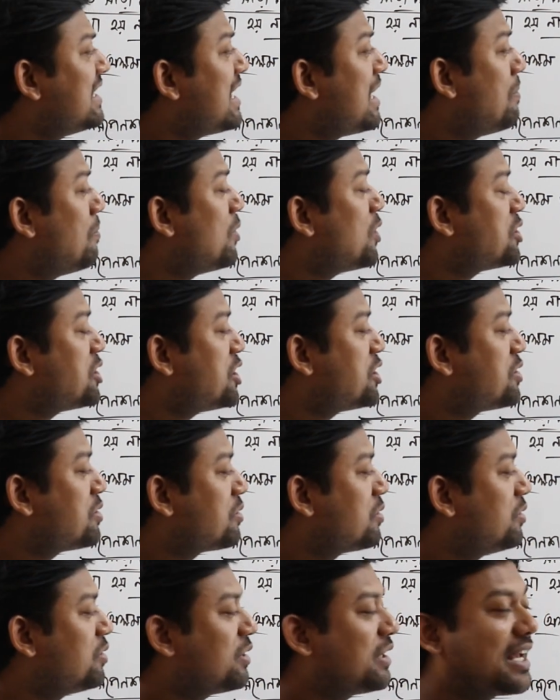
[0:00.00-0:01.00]
এই
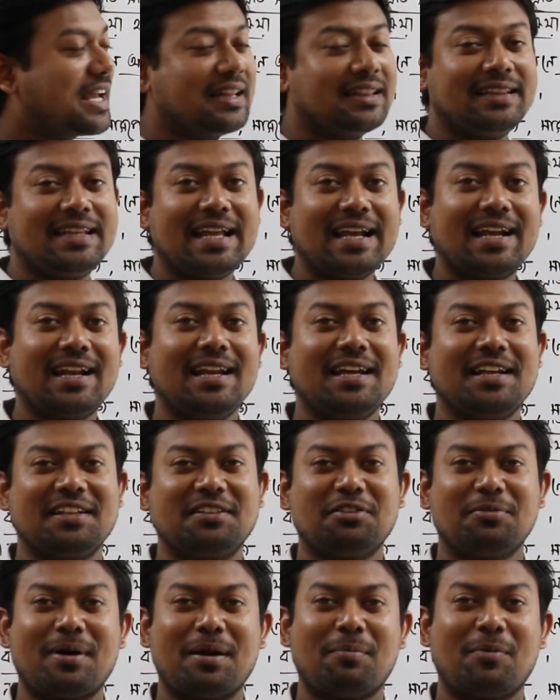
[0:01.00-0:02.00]
বৈশিষ্ট্যগুলোকে দেখলে
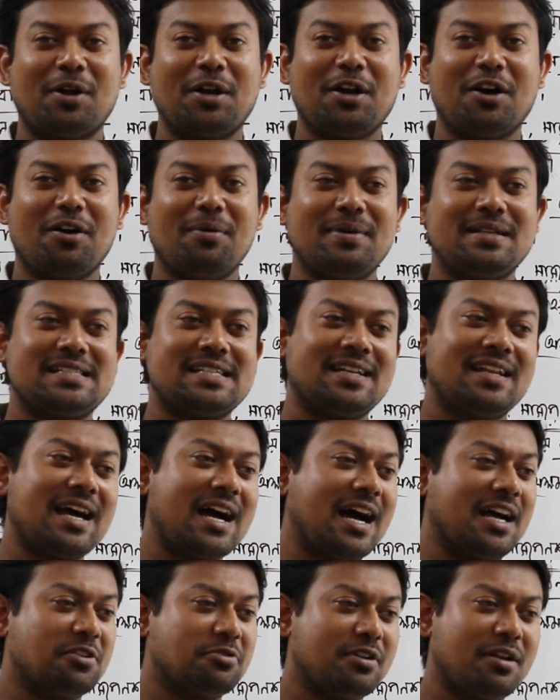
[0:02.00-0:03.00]
তোমার মনে হবে যে
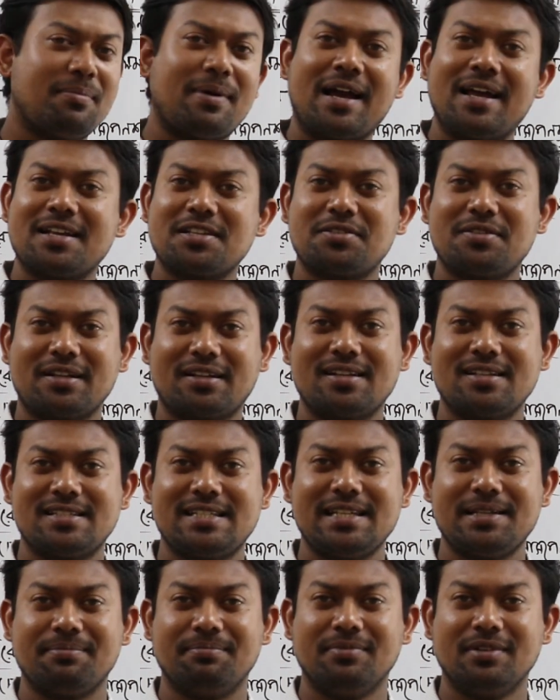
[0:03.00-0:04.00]
না আসলে ভাইরাস তো একটা
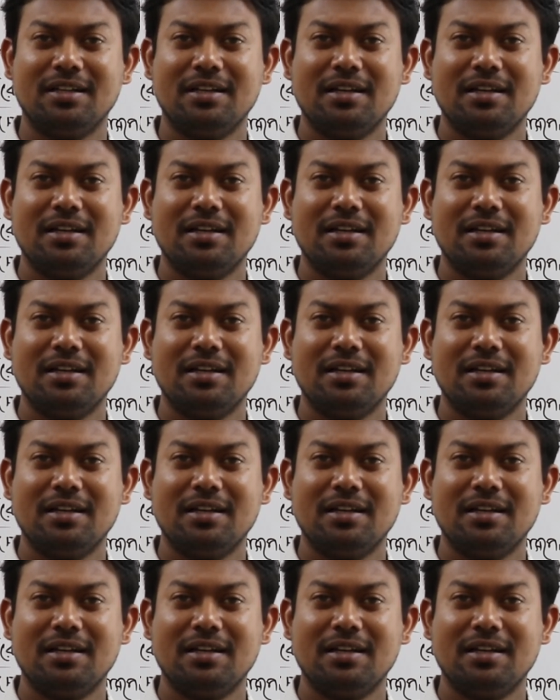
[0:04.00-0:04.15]
জীব